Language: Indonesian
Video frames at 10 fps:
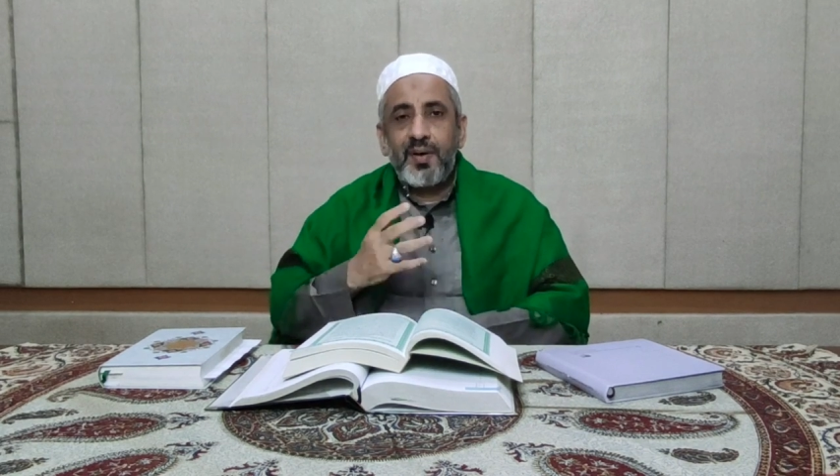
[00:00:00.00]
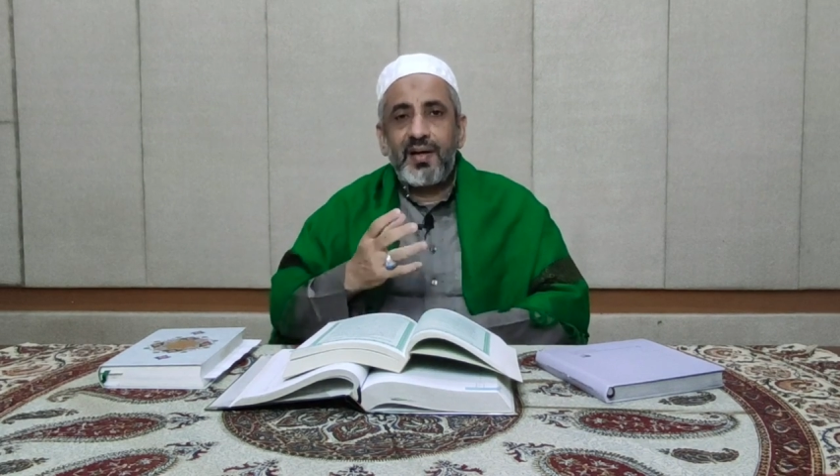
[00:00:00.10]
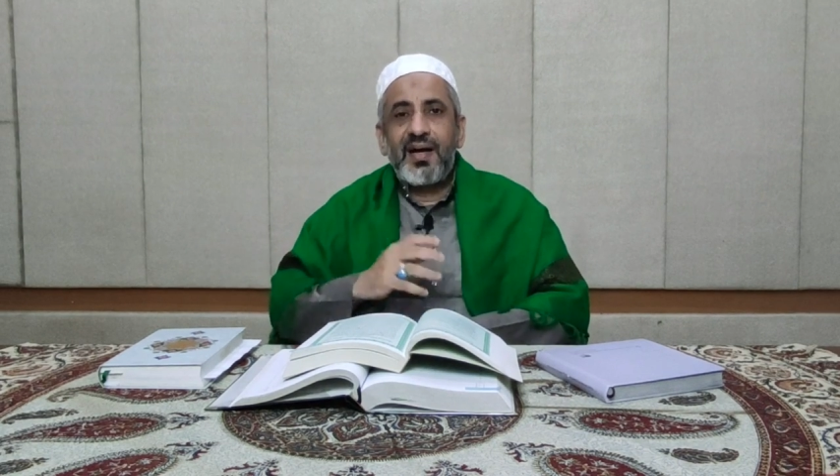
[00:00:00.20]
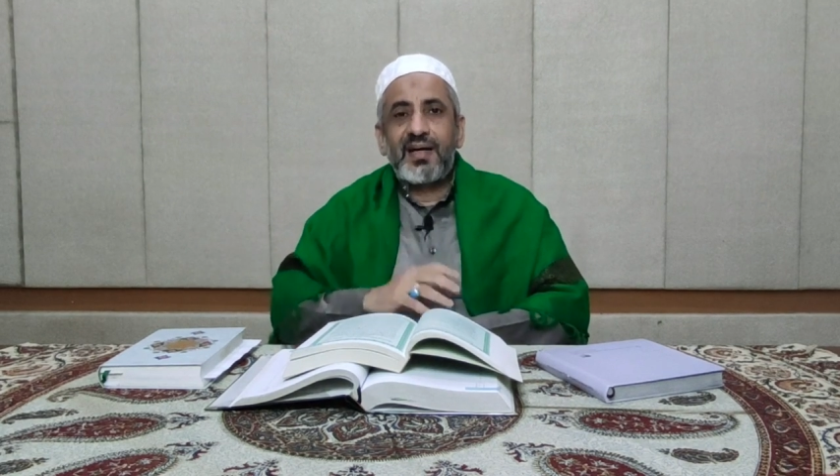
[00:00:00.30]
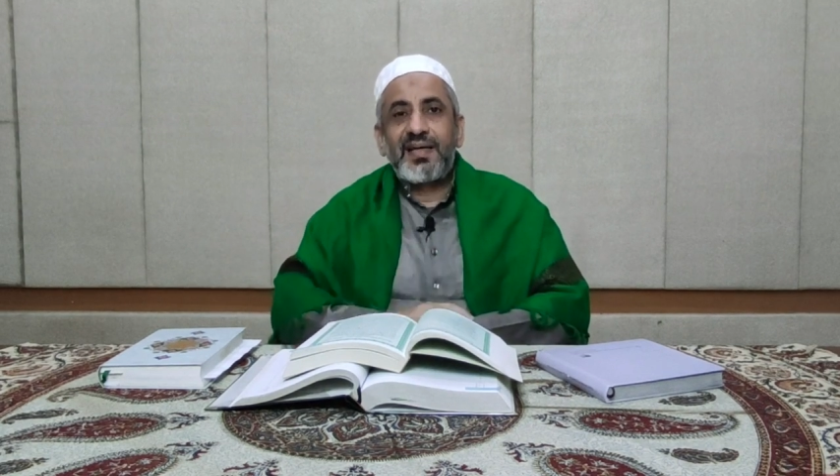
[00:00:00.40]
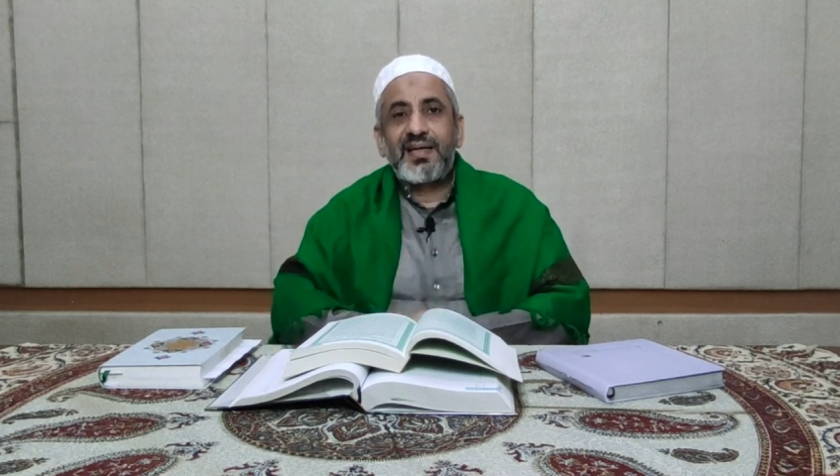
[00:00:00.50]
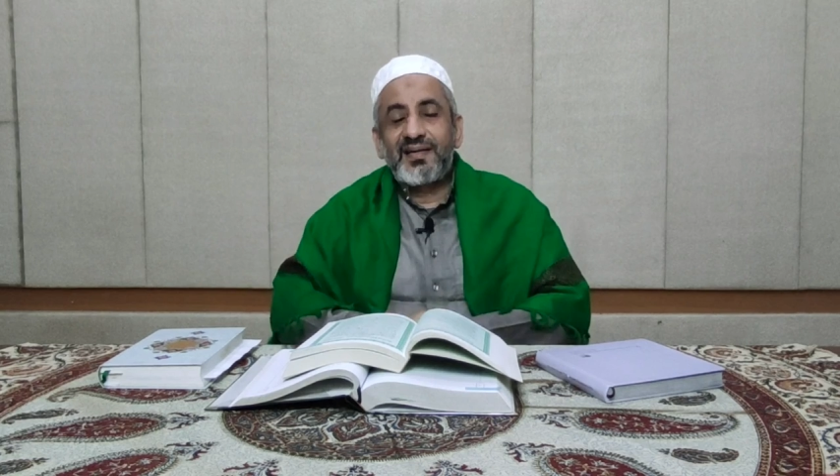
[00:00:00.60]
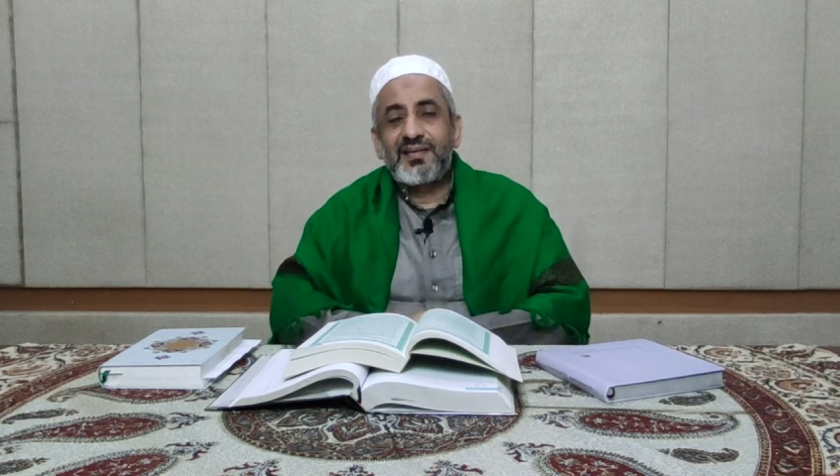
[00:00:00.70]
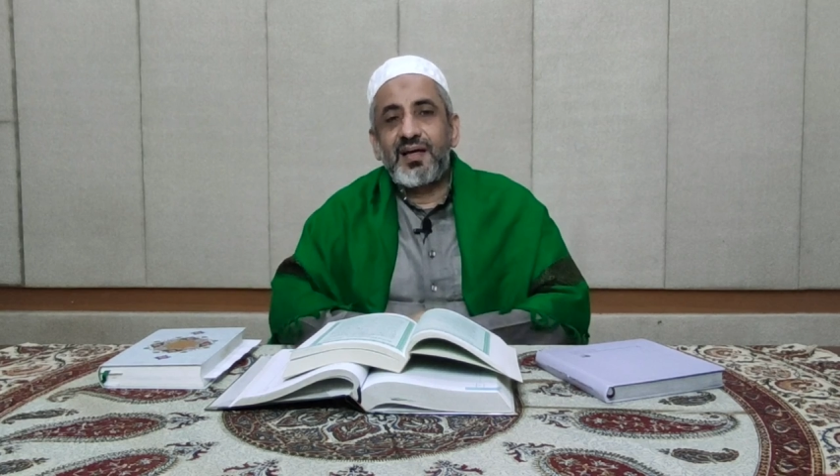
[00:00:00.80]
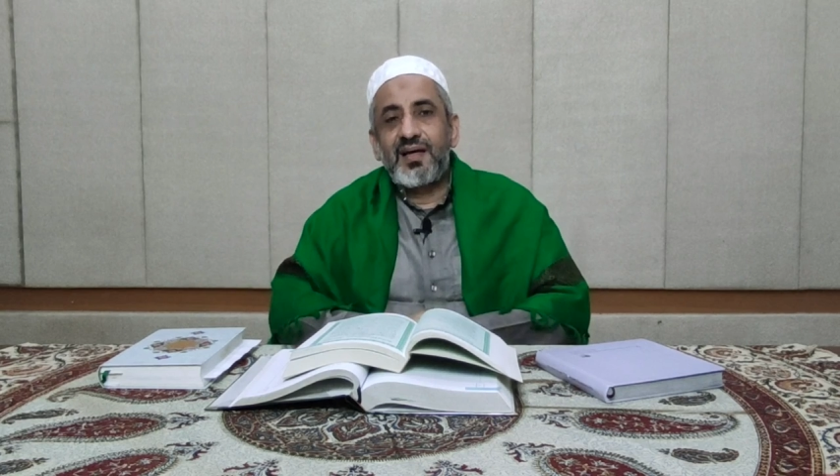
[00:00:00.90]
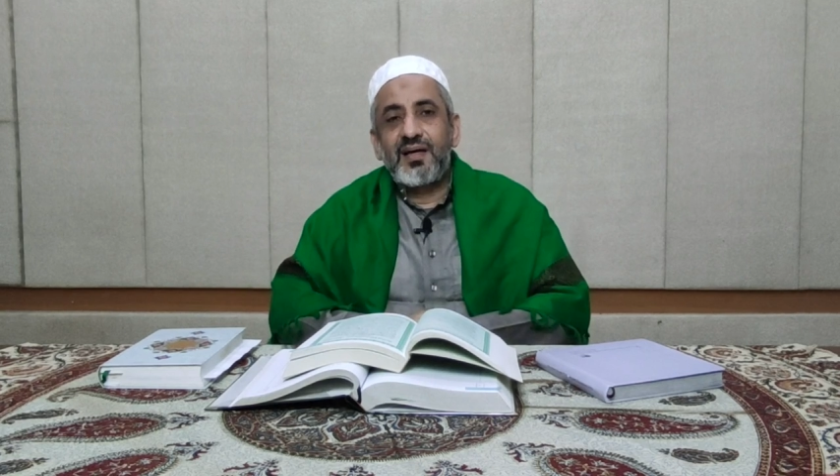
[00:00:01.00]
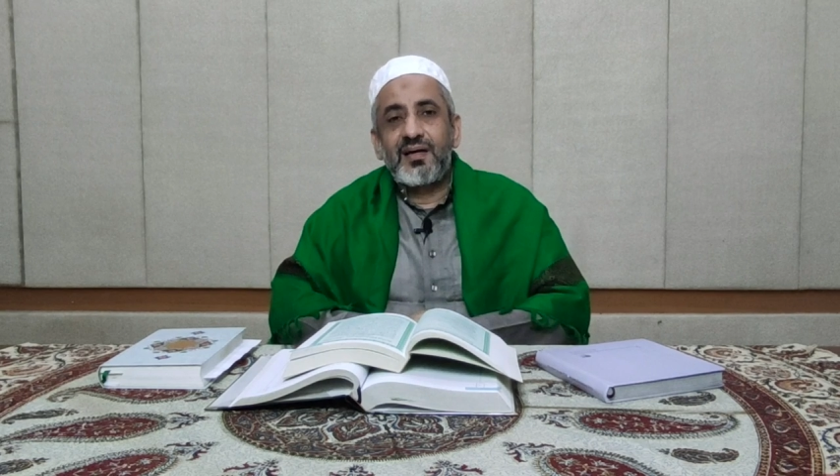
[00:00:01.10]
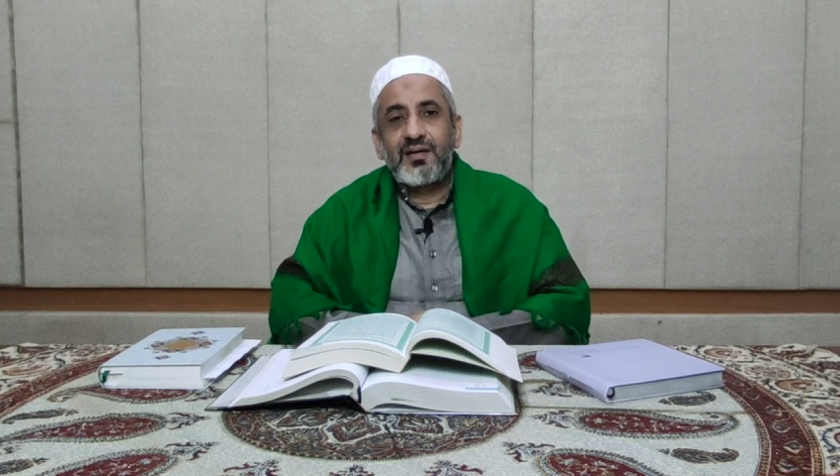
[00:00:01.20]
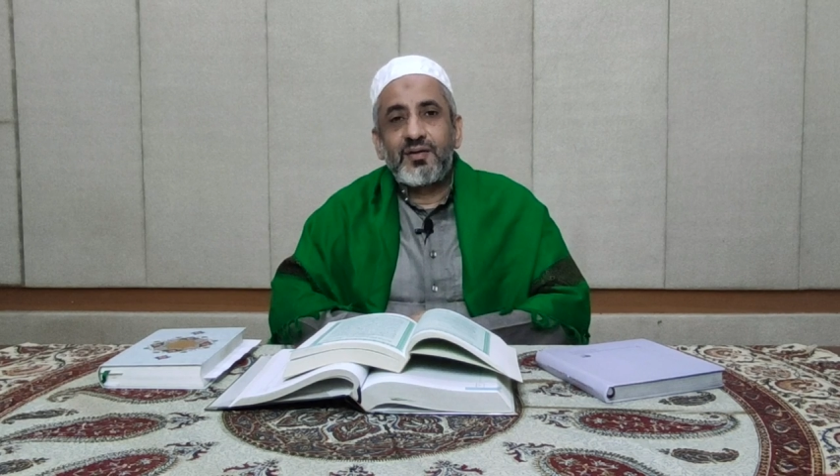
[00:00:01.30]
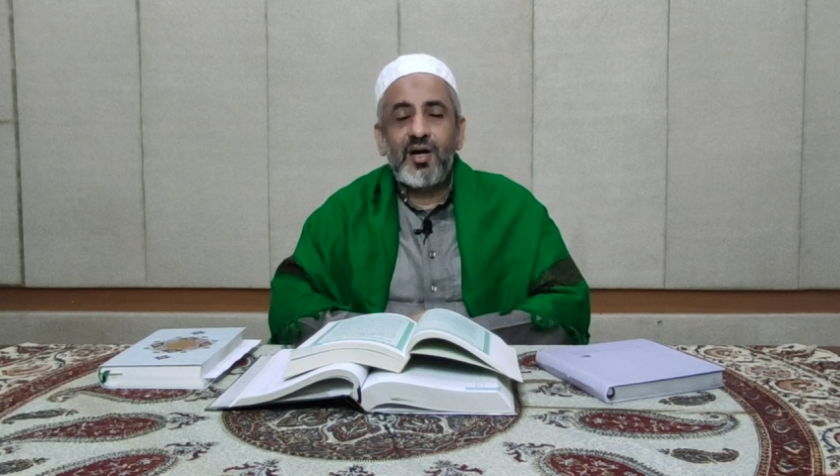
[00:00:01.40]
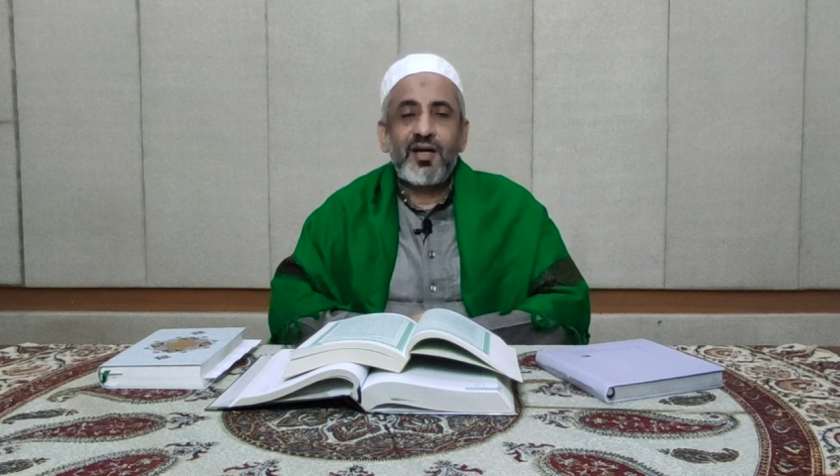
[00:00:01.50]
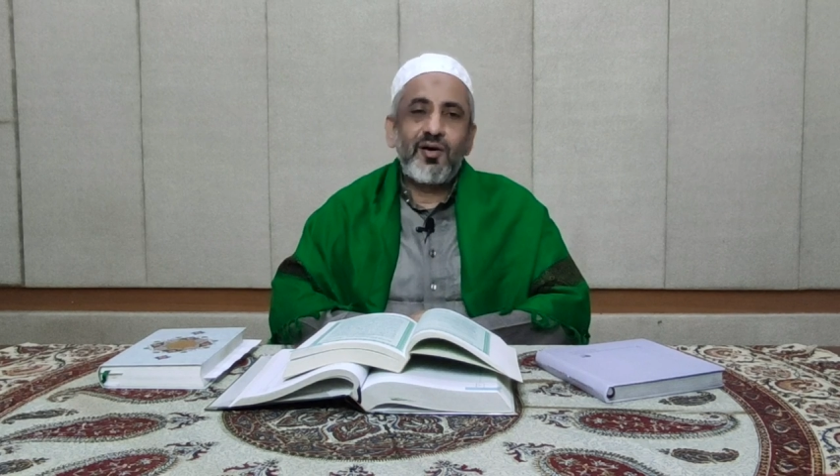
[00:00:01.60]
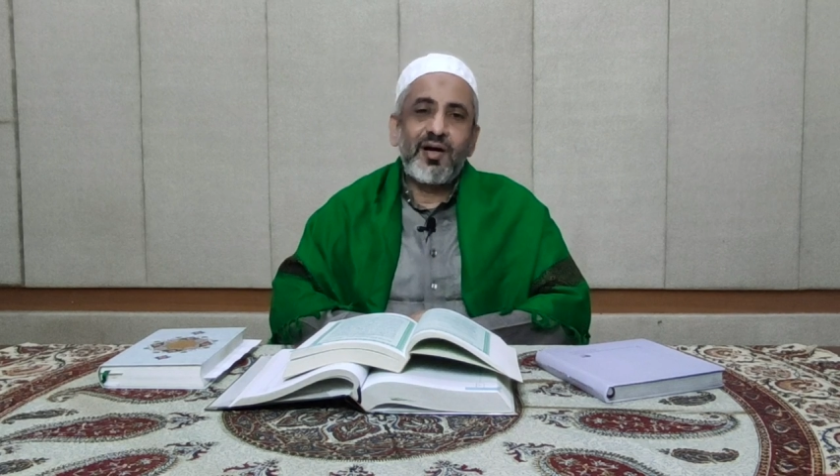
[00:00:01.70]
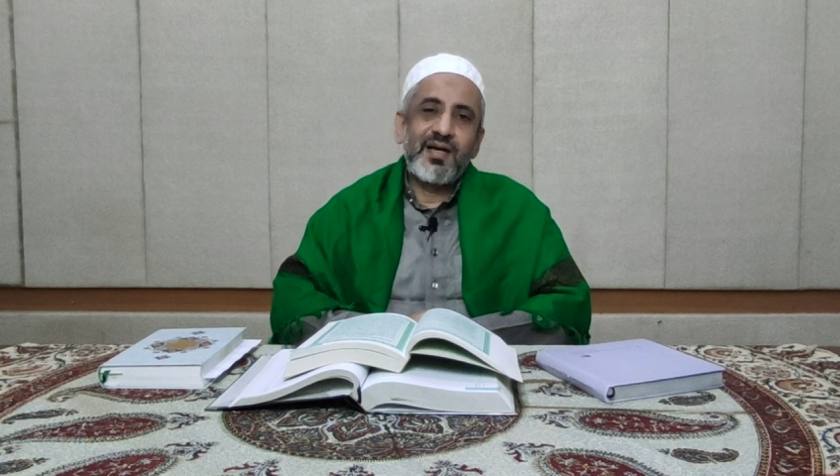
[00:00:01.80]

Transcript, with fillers: pada hakikatnya doa-doa